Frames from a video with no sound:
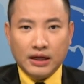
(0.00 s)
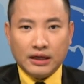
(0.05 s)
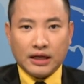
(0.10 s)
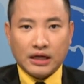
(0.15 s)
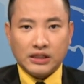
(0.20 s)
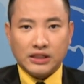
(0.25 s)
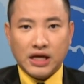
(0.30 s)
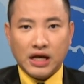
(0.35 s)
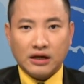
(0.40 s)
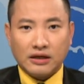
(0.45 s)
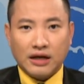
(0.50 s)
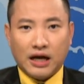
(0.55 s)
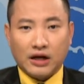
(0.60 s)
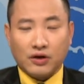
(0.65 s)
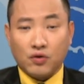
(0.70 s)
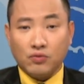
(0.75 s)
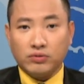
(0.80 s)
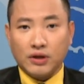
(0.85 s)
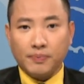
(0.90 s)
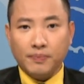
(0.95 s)
Cảnh sát đã
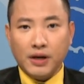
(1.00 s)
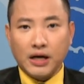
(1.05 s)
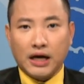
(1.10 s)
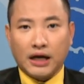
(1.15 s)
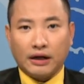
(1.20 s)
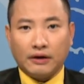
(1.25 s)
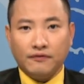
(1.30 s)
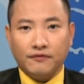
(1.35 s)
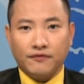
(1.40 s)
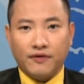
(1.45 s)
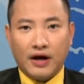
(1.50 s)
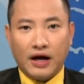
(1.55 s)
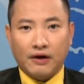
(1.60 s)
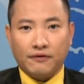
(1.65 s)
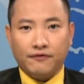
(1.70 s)
cung cấp bức ảnh và